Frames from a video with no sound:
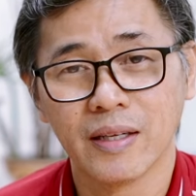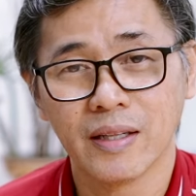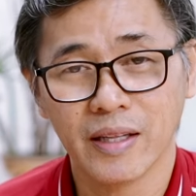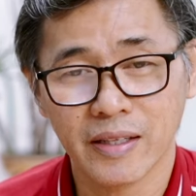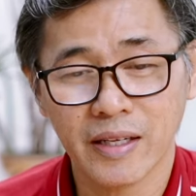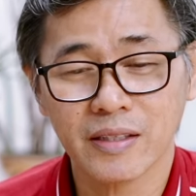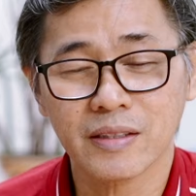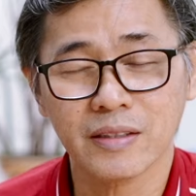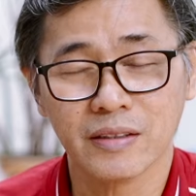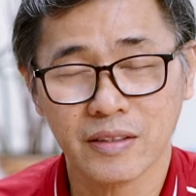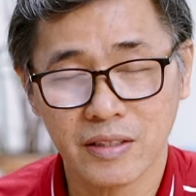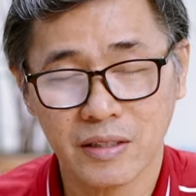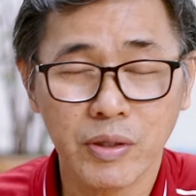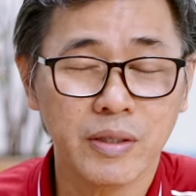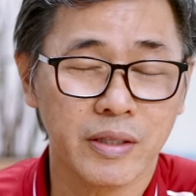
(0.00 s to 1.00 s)
และนั่นคือ
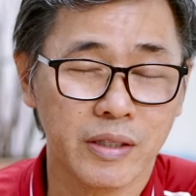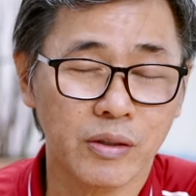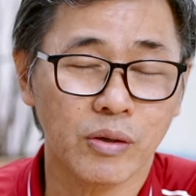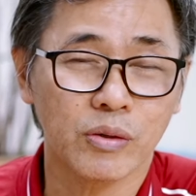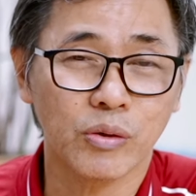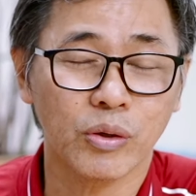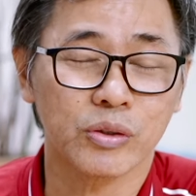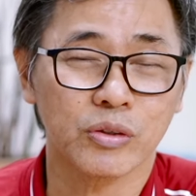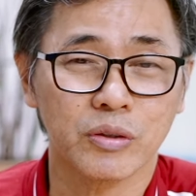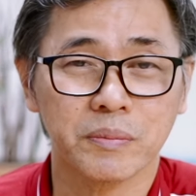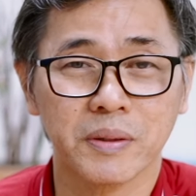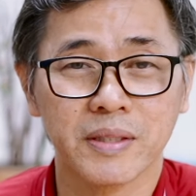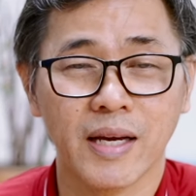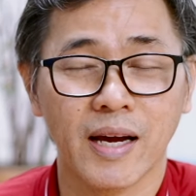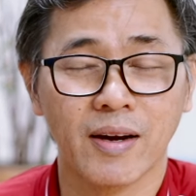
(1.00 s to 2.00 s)
วิธีของคนของ
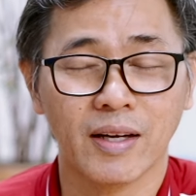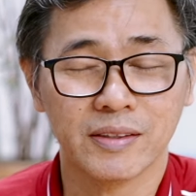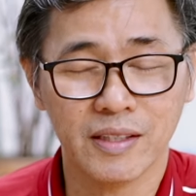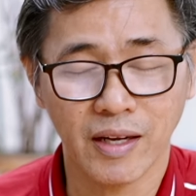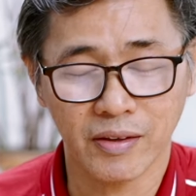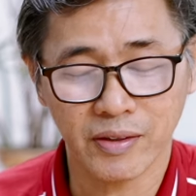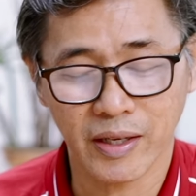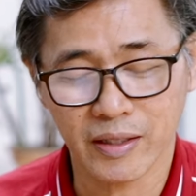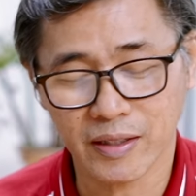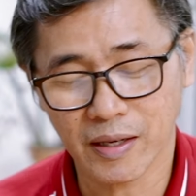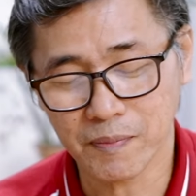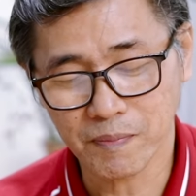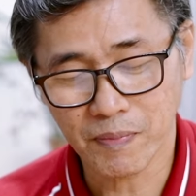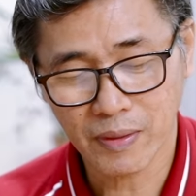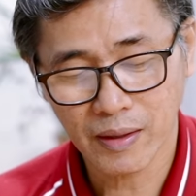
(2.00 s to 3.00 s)
พระเจ้าอธิษฐานกันค
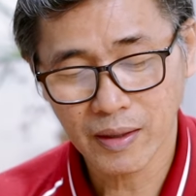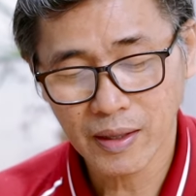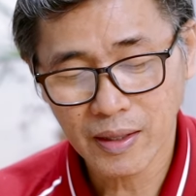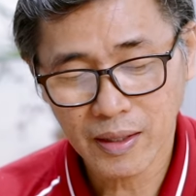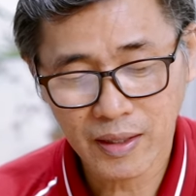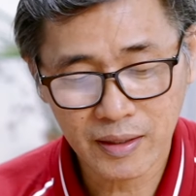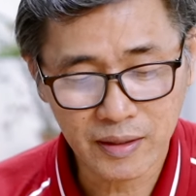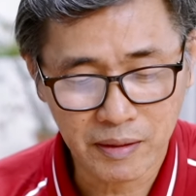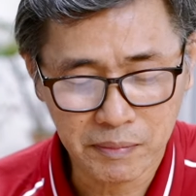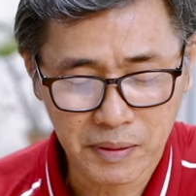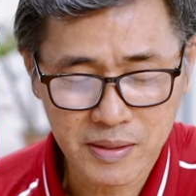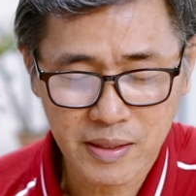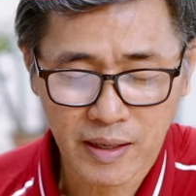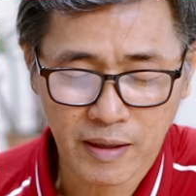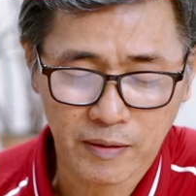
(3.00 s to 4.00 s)
รับข้าแต่พ
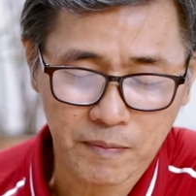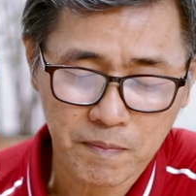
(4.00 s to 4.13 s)
ระเจ้า